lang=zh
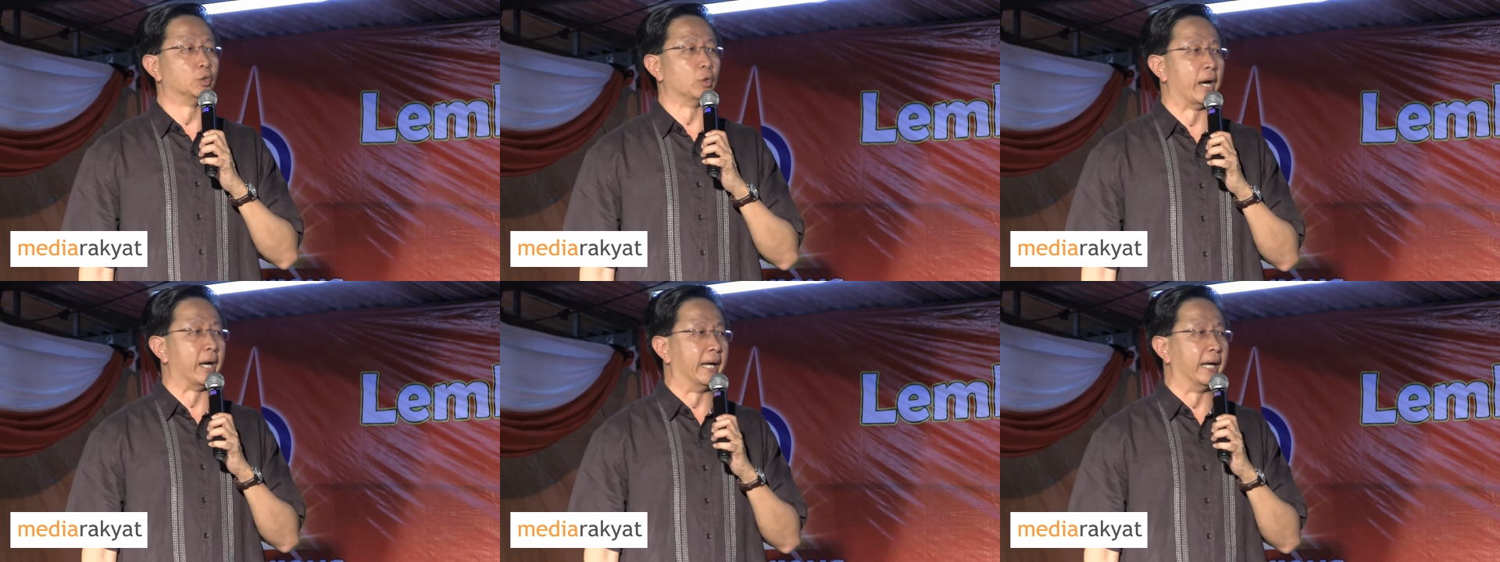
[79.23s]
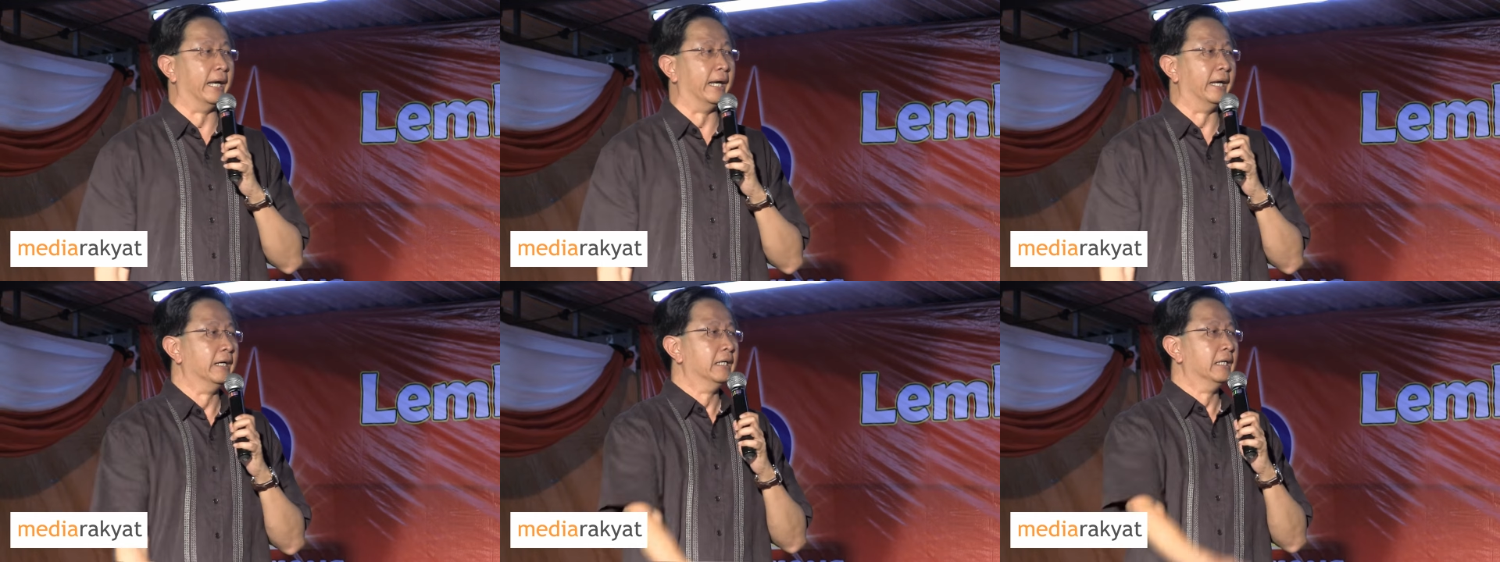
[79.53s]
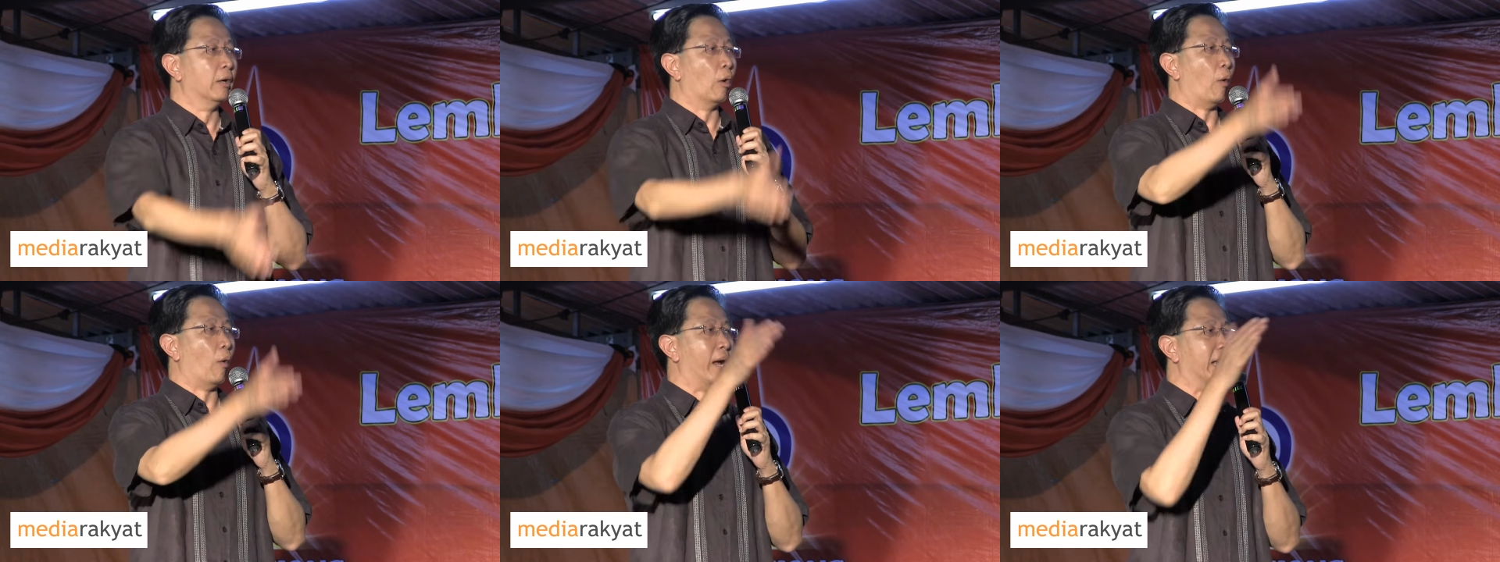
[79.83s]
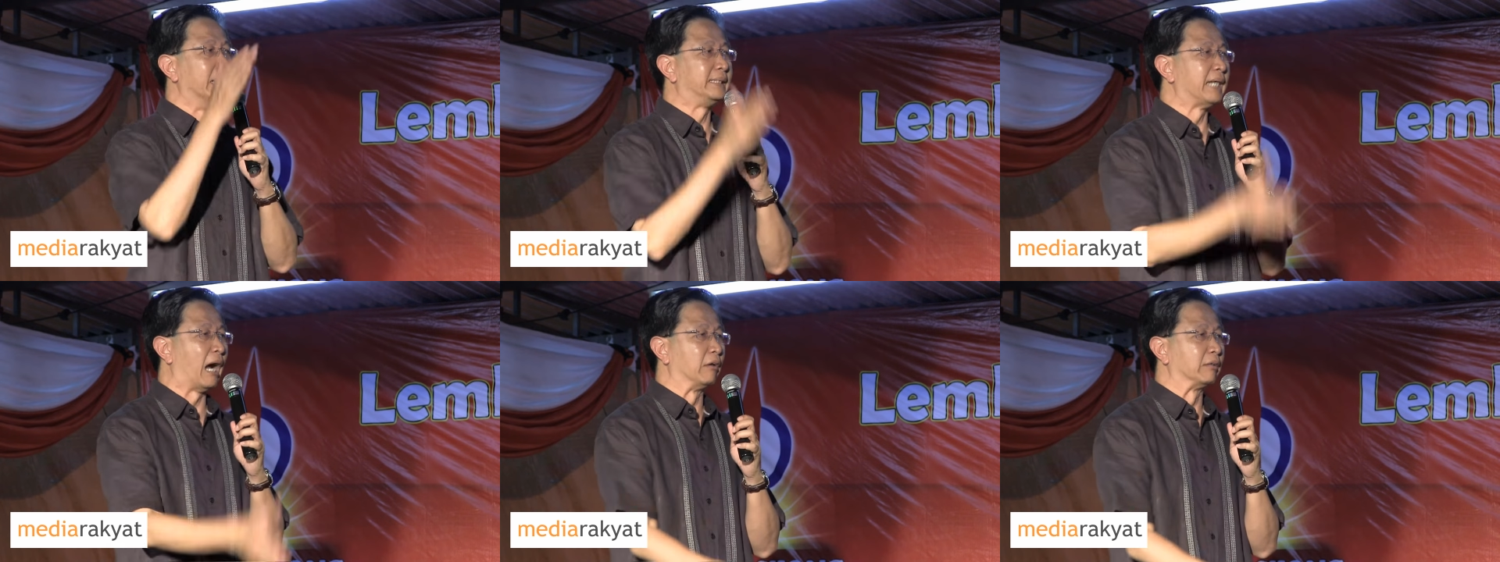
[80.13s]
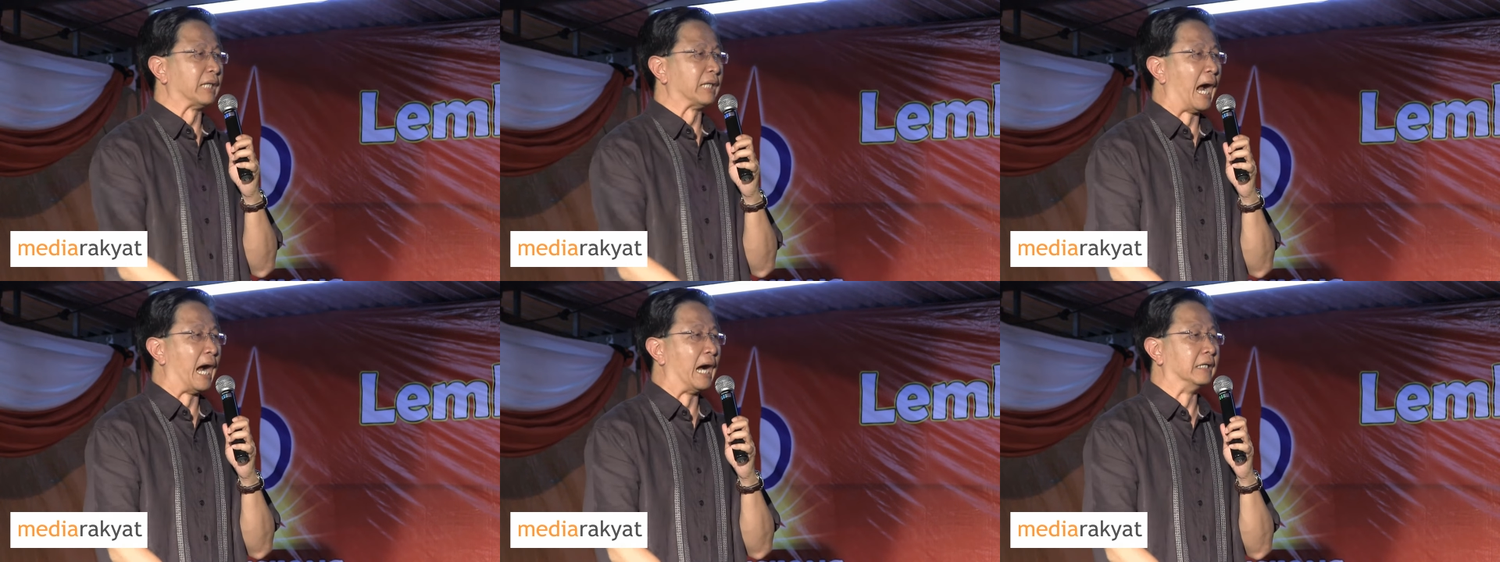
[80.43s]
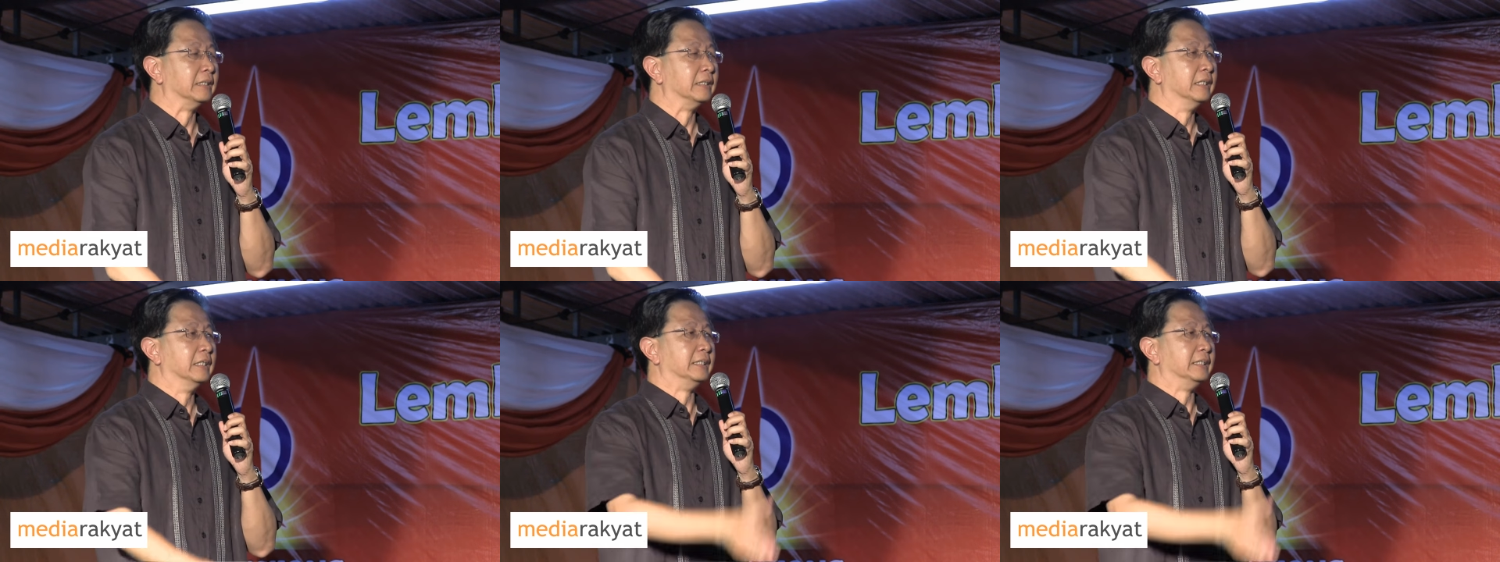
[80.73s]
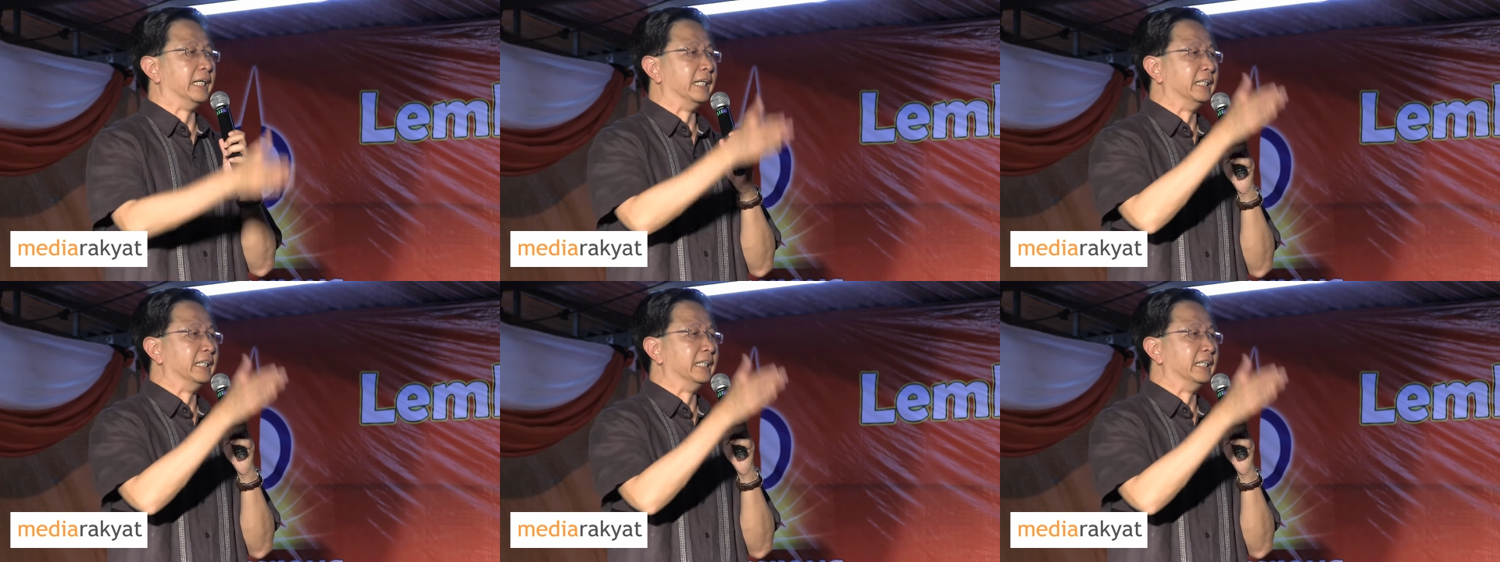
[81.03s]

所以回教堂